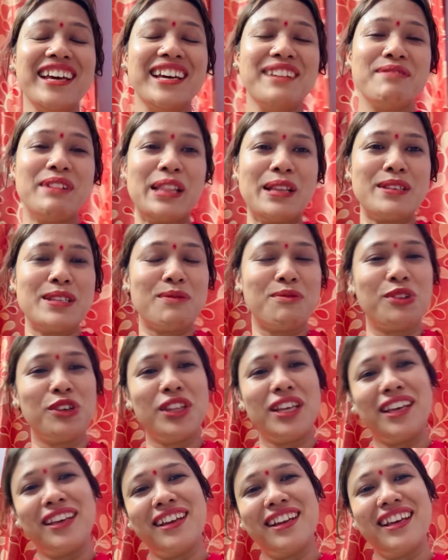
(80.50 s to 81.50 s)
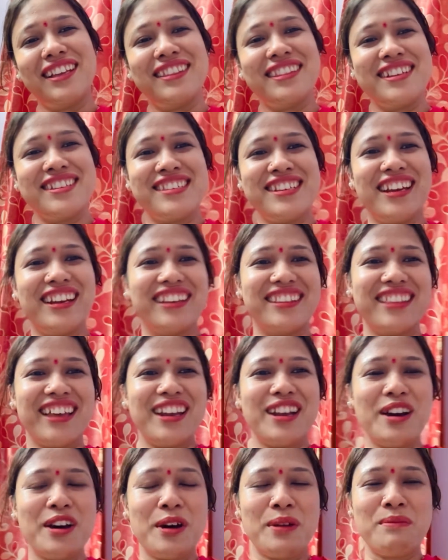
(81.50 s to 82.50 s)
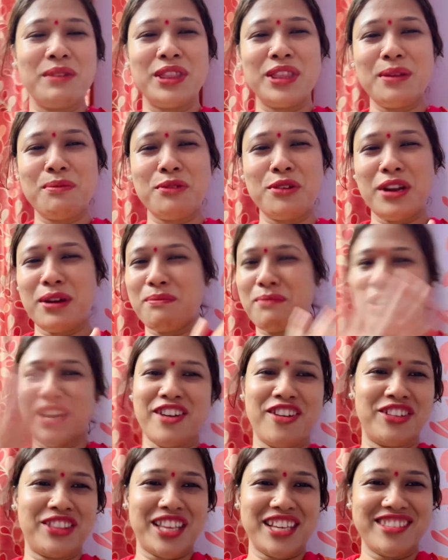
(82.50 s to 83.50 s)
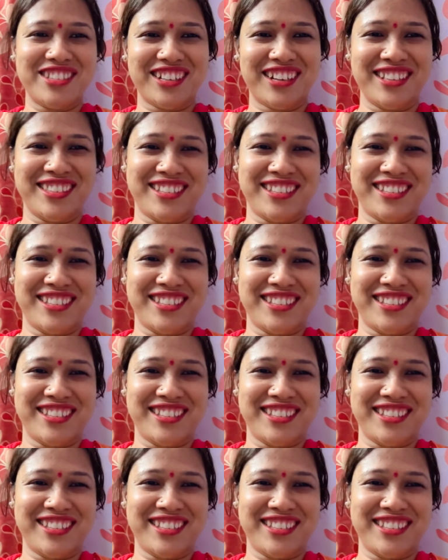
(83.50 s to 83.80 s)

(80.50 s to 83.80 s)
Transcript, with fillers: मतलब सबको देख के ना इतना अच्छा लगता है ना और मंदिर पूरा भरा होता है चक